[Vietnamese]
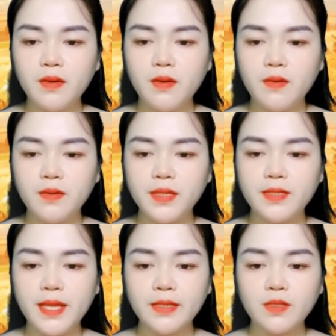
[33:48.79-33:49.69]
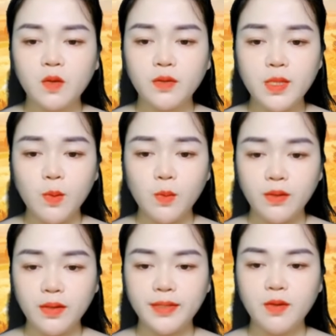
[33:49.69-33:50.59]
Quý vị khán thính giả đang nghe
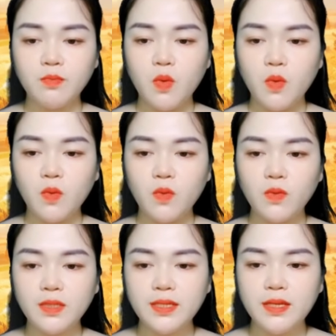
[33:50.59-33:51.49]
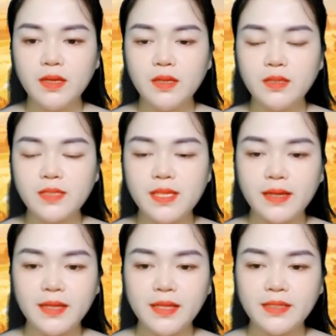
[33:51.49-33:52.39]
chuyện được đăng tải độc quyền duy nhất trên
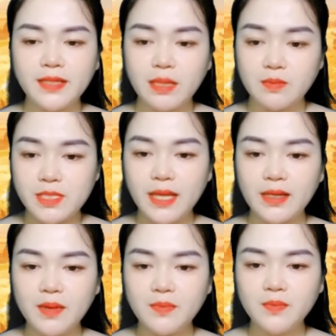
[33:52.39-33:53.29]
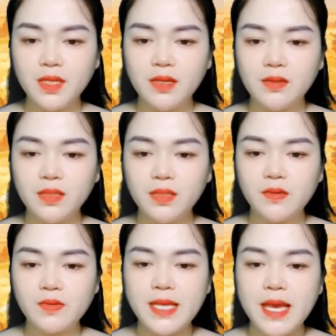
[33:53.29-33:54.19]
kênh YouTube Nghe Audio Chuyện
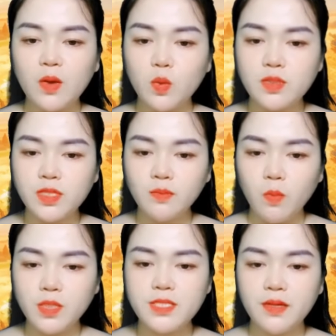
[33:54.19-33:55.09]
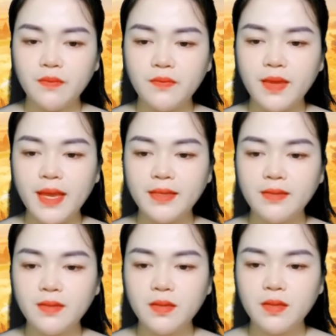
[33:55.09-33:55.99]
Ngôn Tình qua giọng kể của Hạ
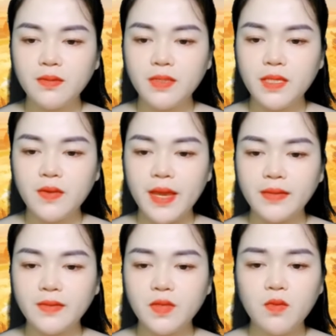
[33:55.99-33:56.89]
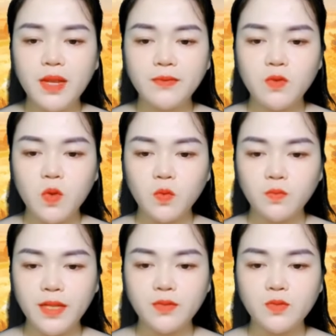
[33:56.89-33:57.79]
Vũ. Sau khi
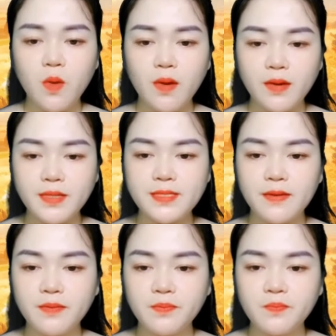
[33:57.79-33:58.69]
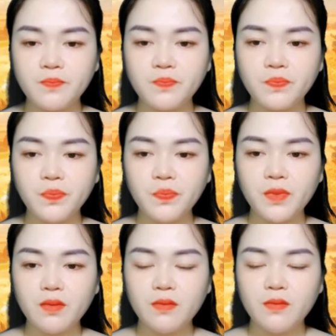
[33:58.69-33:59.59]
Lâm Vi Vi biết cô và Nhạc Đình đã
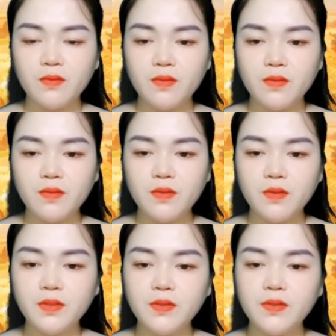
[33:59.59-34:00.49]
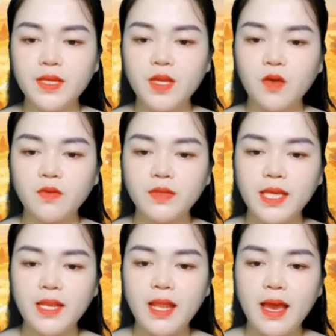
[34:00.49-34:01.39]
làm hòa, thì không biết là cố
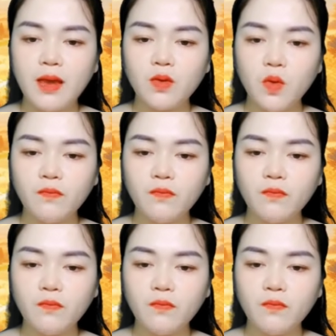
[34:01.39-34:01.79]
ý hay là vô